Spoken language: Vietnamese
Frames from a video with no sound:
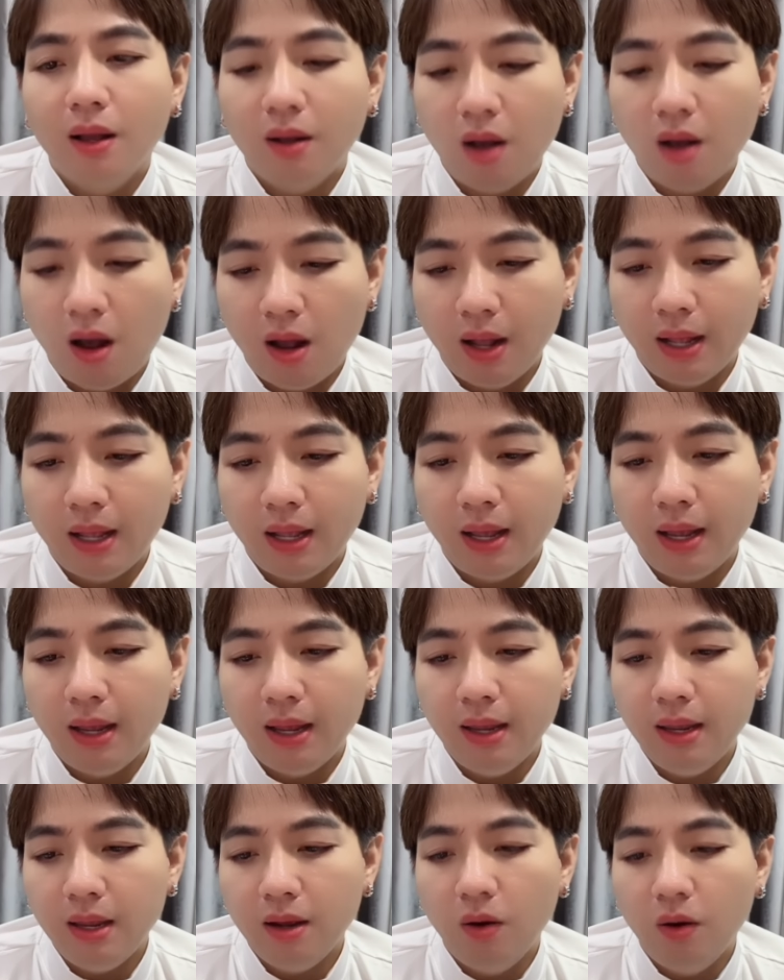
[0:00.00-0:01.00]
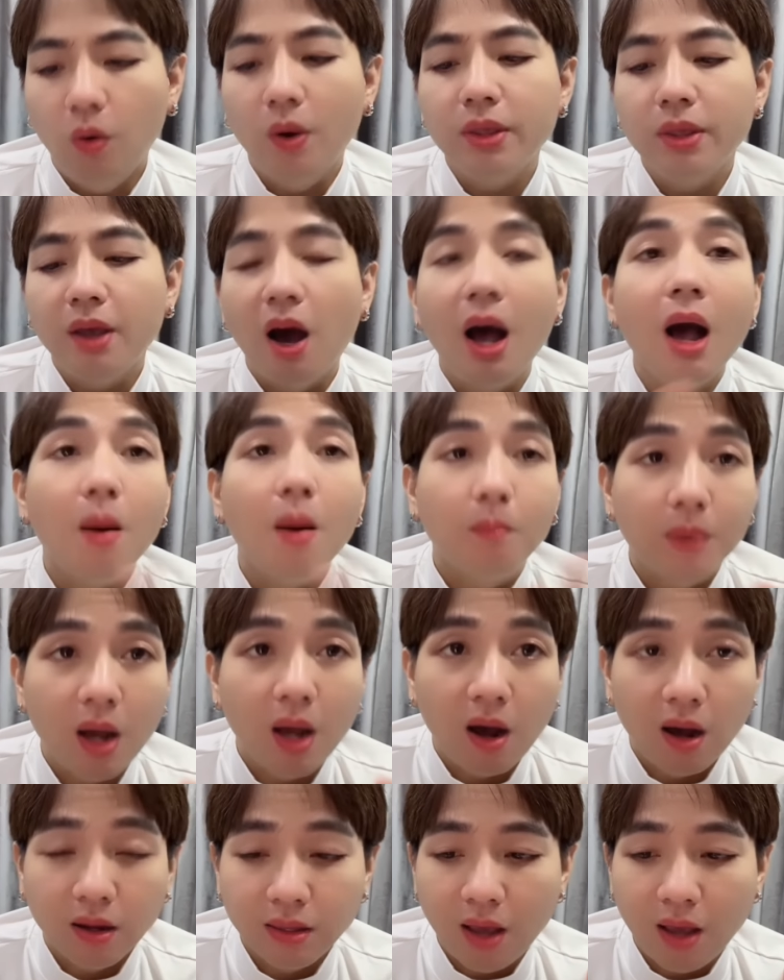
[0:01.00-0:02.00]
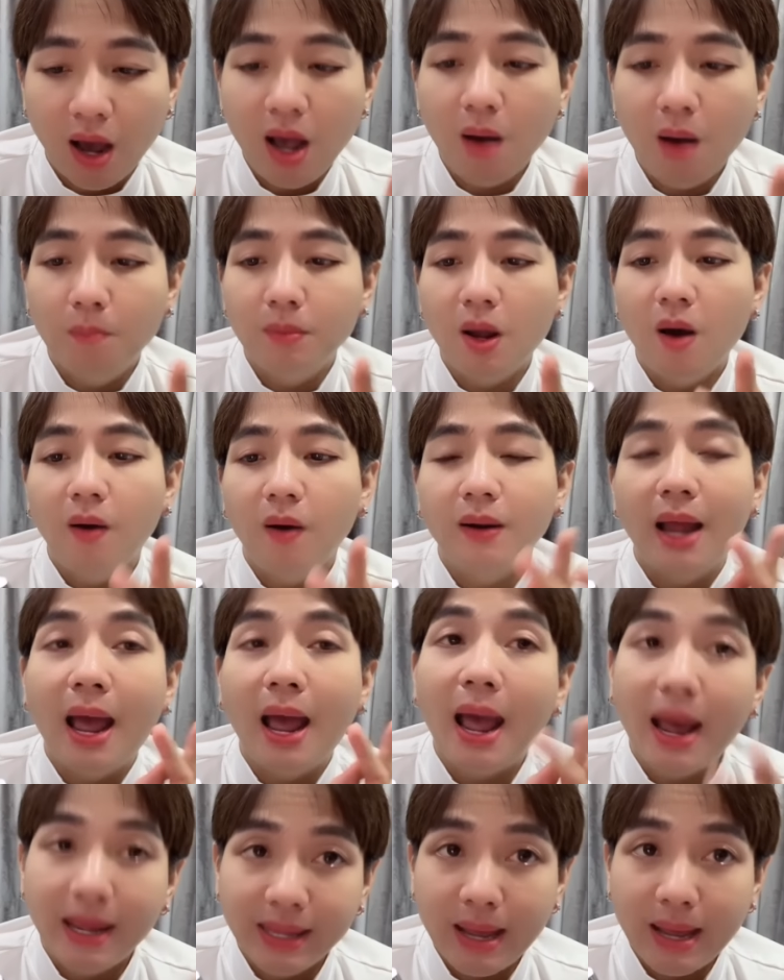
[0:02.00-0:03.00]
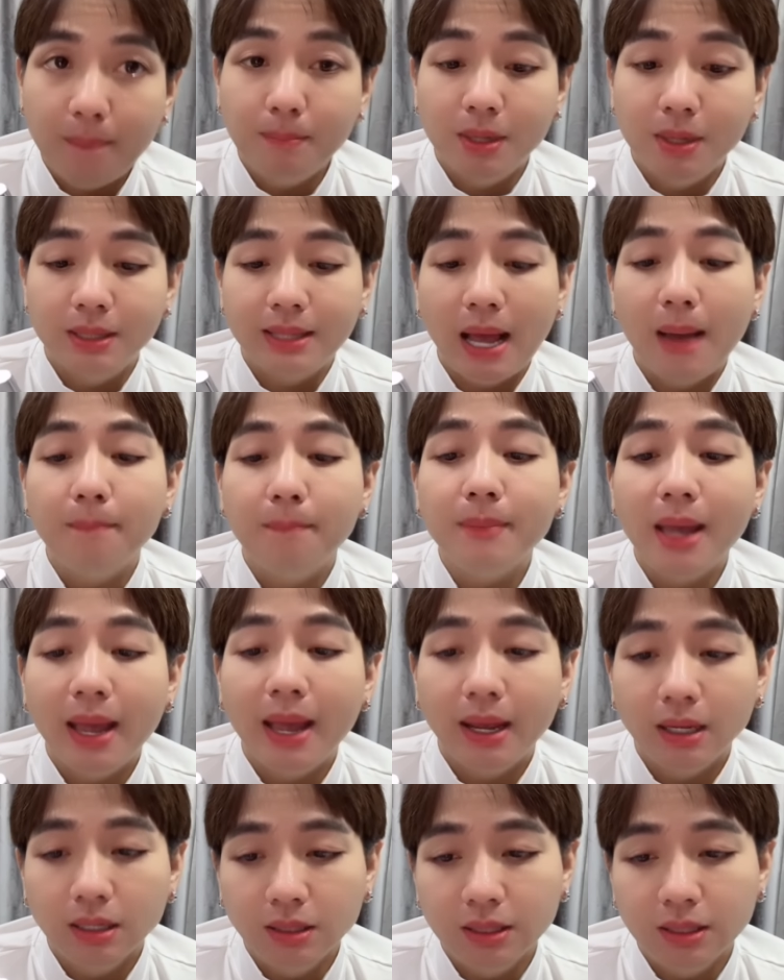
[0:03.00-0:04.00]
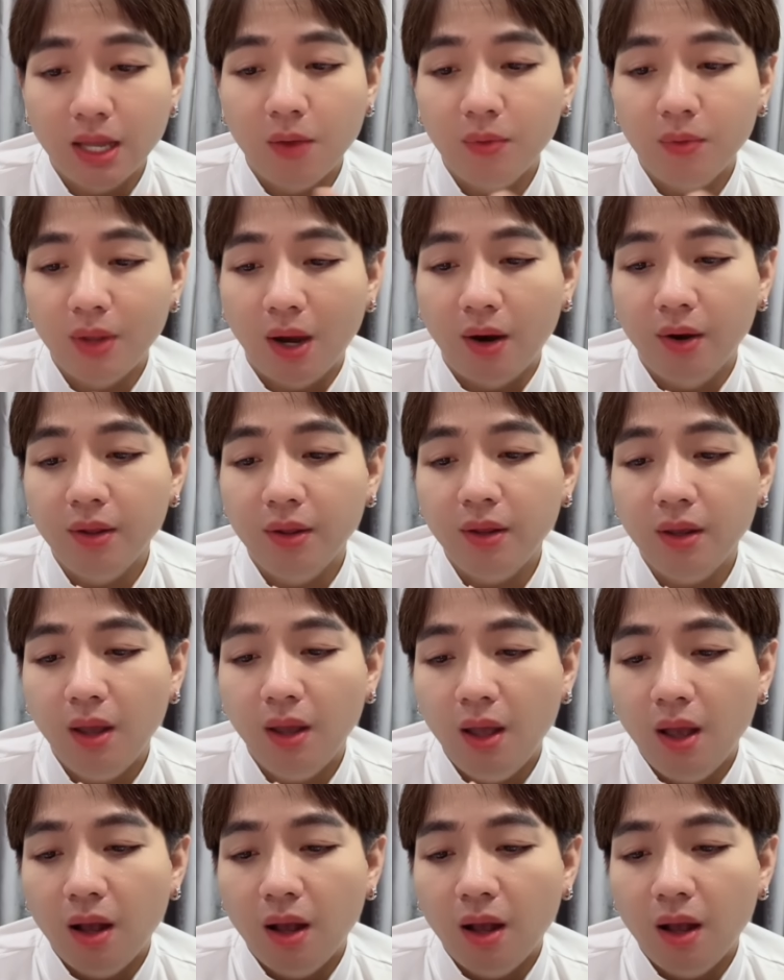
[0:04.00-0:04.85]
Còn cái ủa vỏ Hồng Loan, vỏ Hồng Loan là 218.000 người theo dõi,